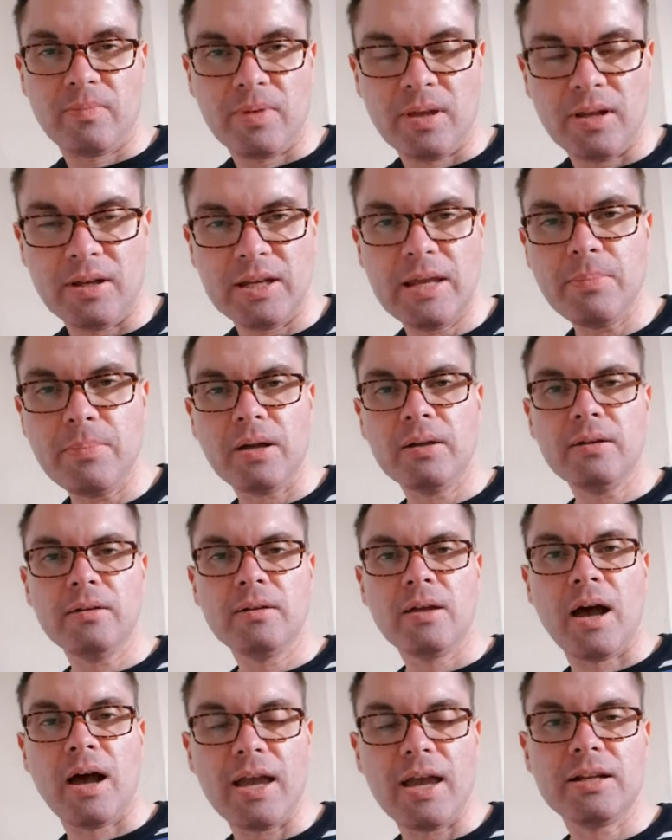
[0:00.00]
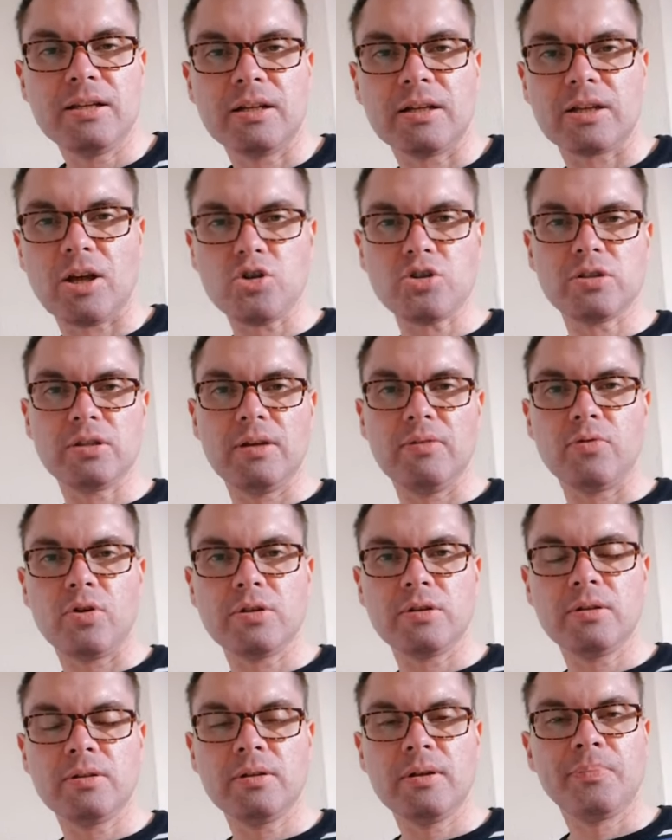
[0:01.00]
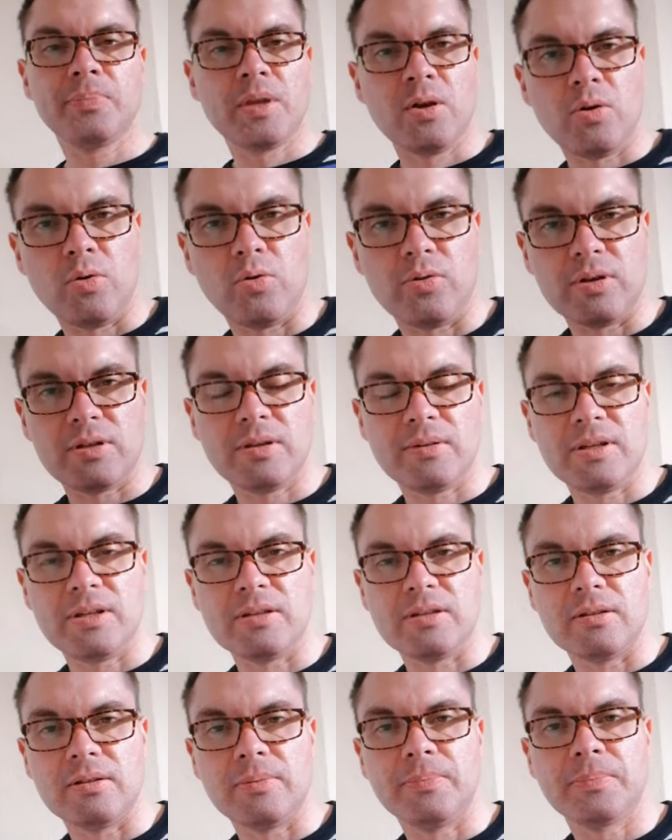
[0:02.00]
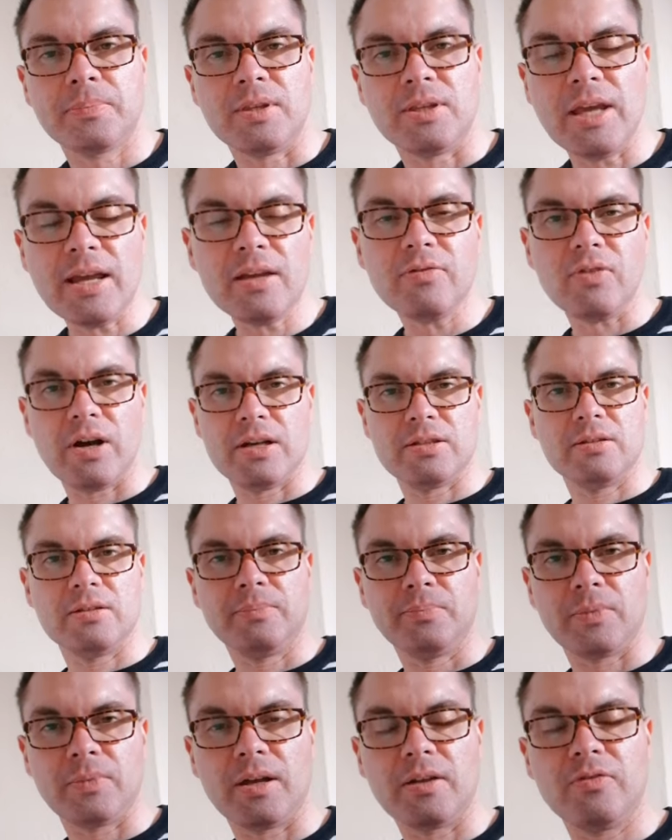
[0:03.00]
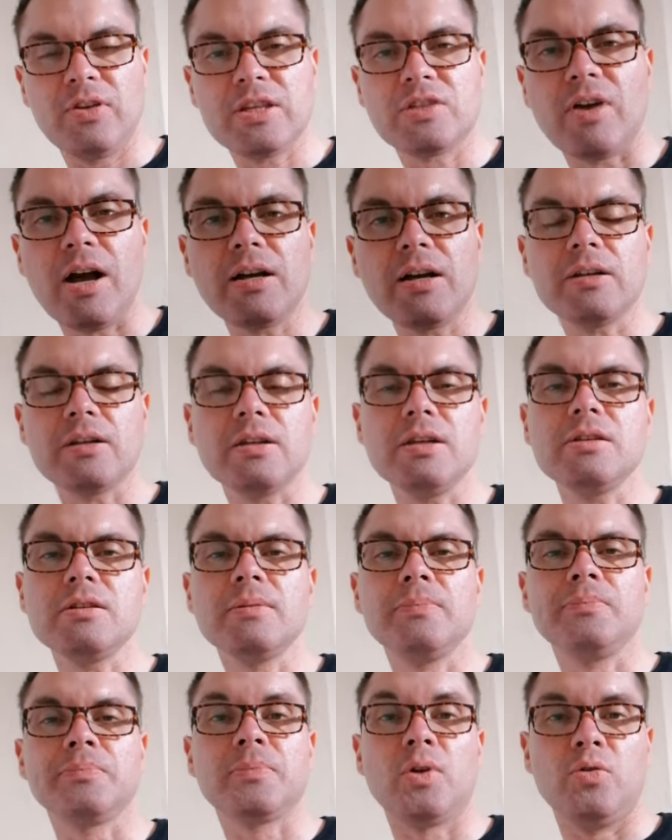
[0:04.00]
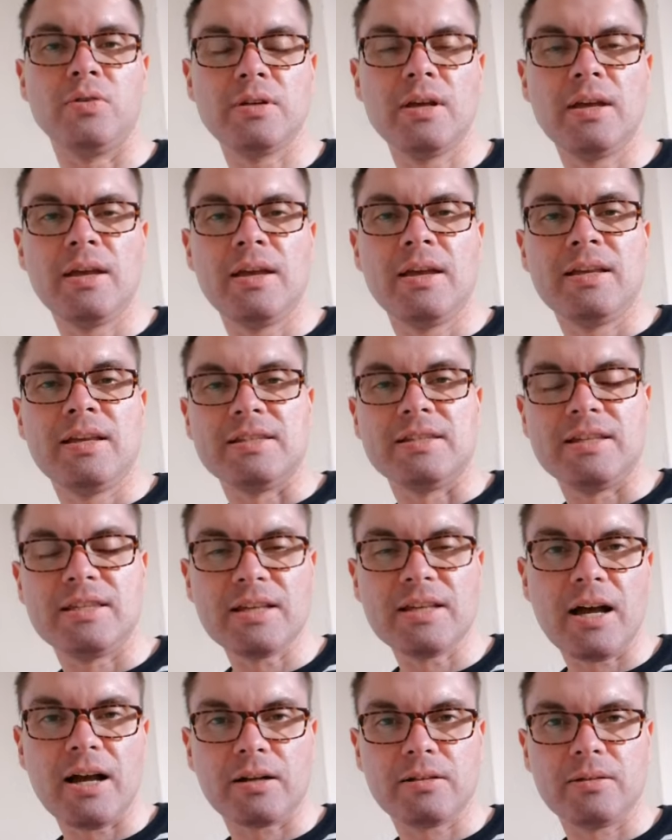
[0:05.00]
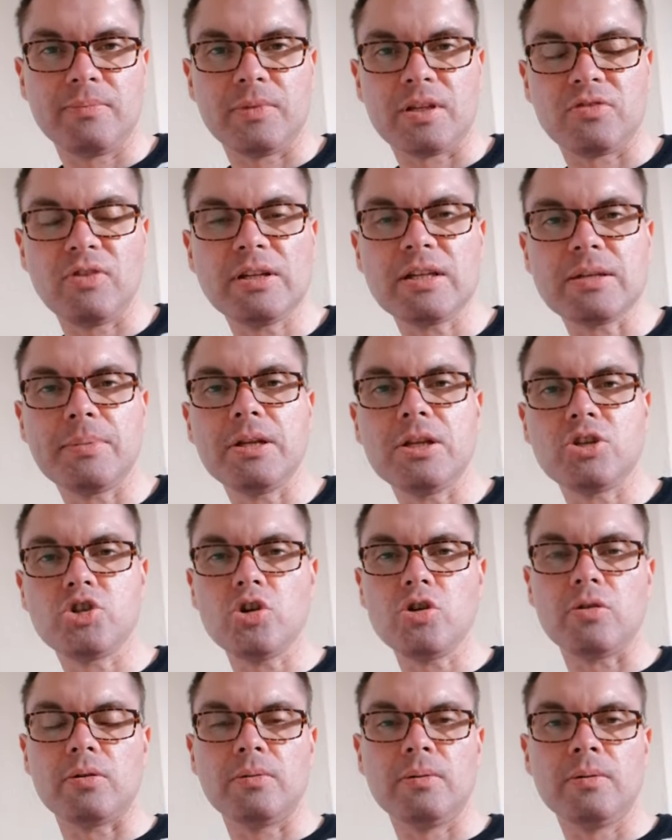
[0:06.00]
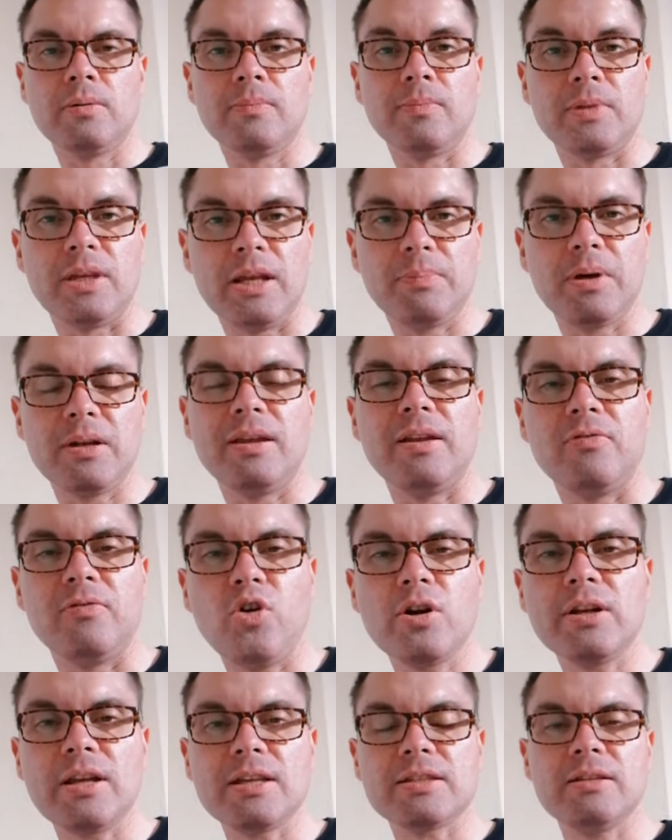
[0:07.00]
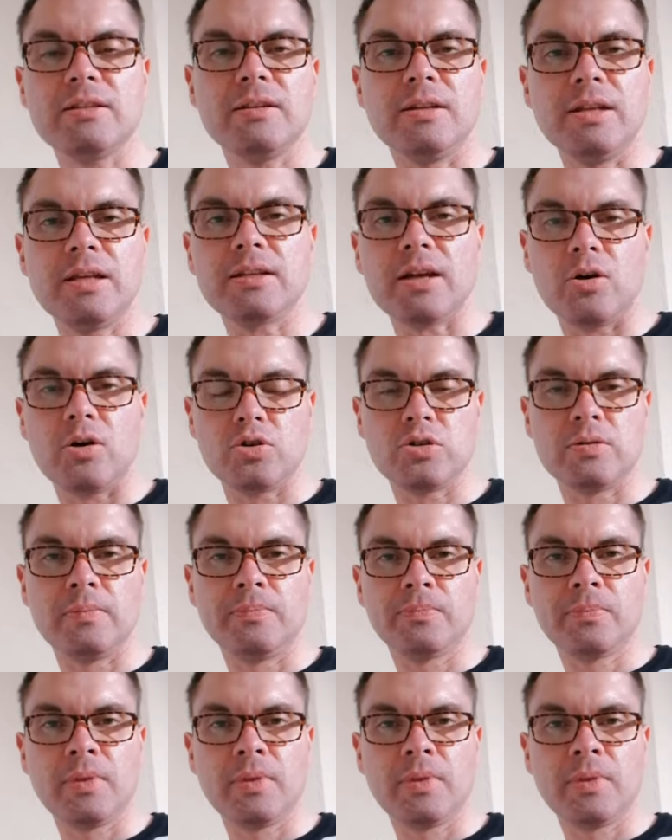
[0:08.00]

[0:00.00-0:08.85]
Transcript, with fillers: indem man eigentlich nach draußen gehen wollte und diese Denkweise gerade fest verankert ist und sich sagt, das Wetter ist aber nicht schön, geht man infolgedessen nicht raus.